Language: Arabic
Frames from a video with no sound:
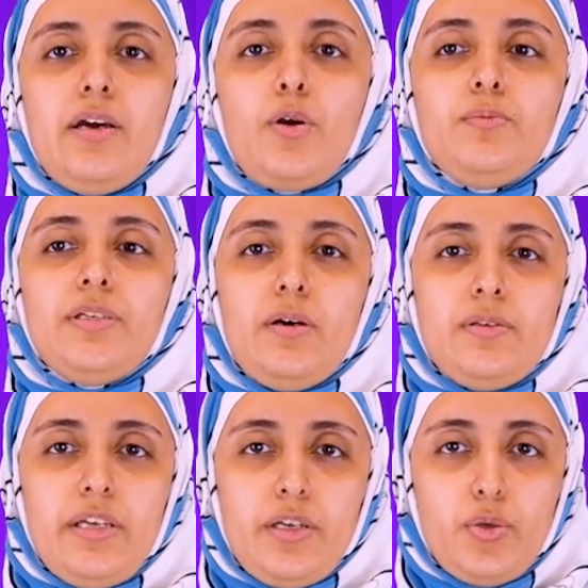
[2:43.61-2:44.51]
كومت
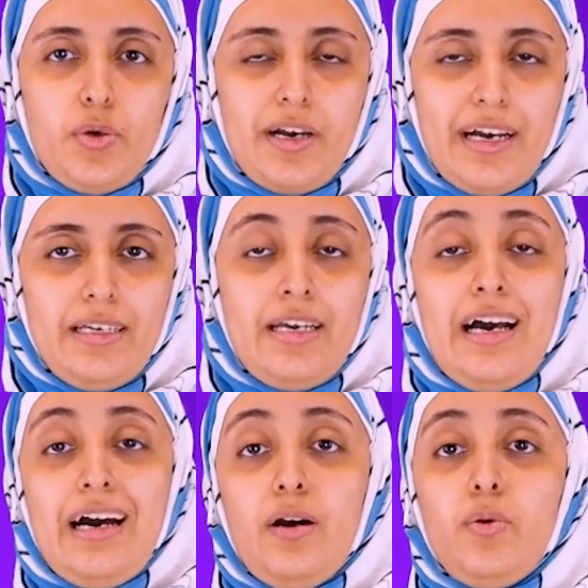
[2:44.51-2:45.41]
أوز دي توكاي
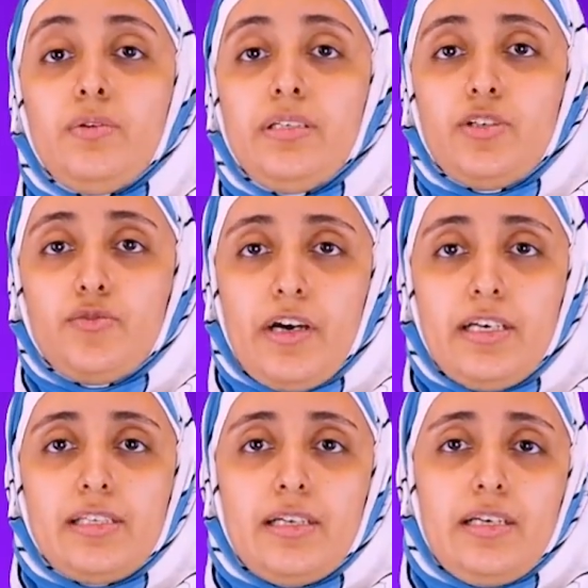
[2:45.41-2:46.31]
أو دي
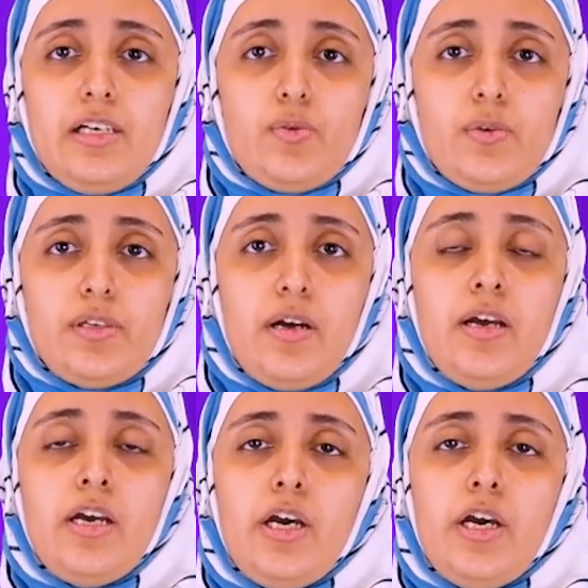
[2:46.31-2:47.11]
شفايتس اللي هي سويسرا